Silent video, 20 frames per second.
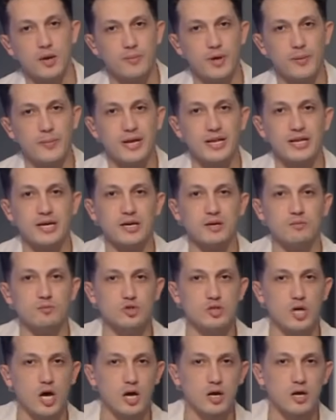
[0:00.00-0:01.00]
مبالغ
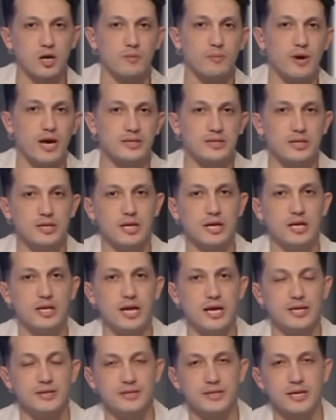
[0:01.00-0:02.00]
مستحقه لبعض
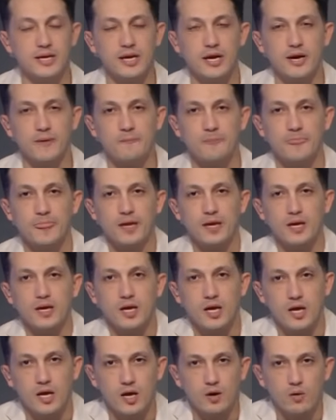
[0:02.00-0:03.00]
الانديه
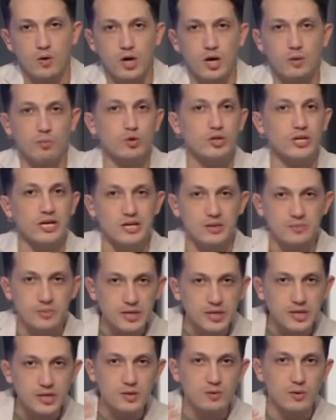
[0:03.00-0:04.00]
آه،
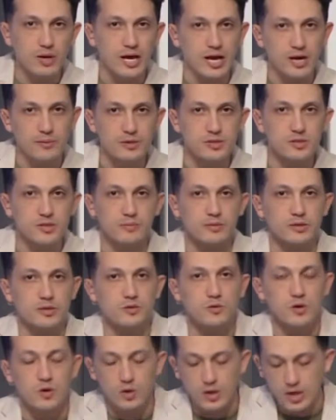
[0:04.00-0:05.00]
ومدربين ولاعبين
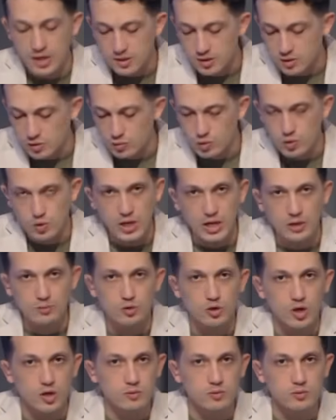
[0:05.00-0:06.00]
سابقين وكل هذه الامور
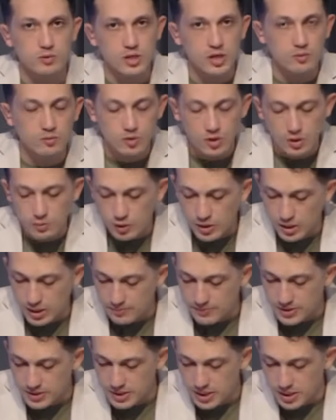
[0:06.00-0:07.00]
وخالد طيب ومش خالد طيب
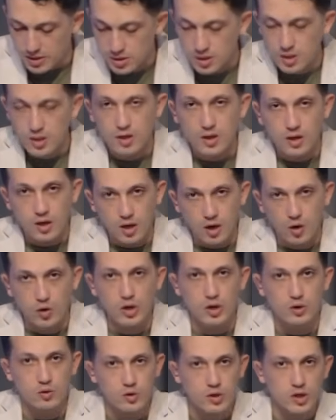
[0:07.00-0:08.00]
والكلام من ده
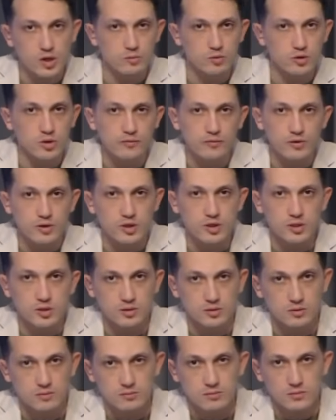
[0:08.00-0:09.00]
هقول لك اوكي
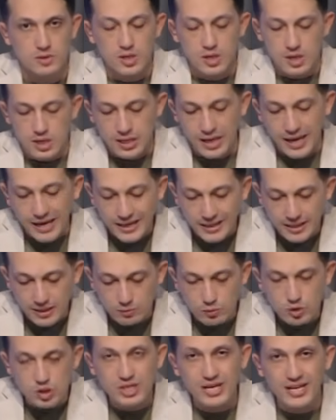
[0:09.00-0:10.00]
متفقين لكن
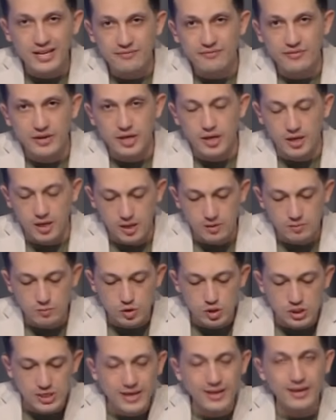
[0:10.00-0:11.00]
المشكلة في إيه؟
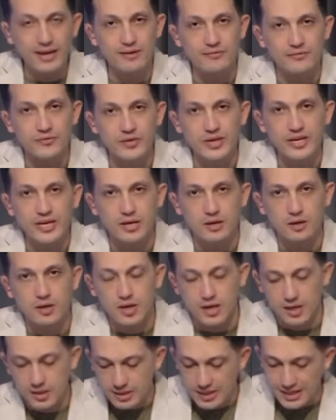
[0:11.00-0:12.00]
المشكلة في
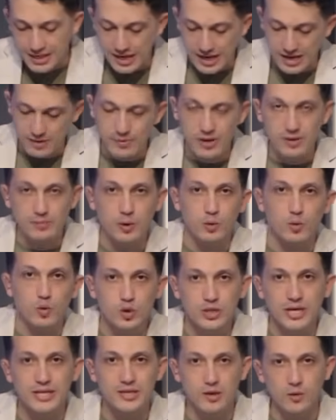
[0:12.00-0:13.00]
إن اللعيبة
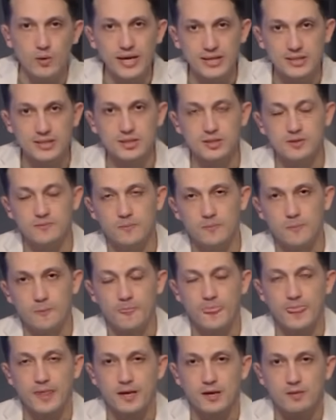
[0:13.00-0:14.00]
الموجودة دلوقتي
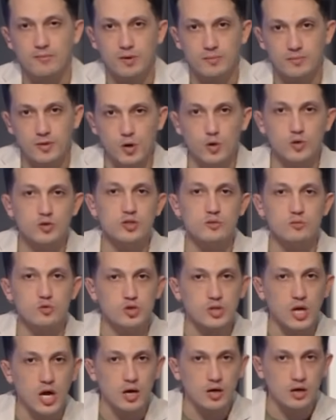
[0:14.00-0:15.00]
ما بتاخدش
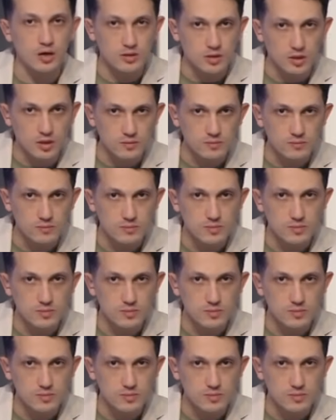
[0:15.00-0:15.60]
مستحقاتها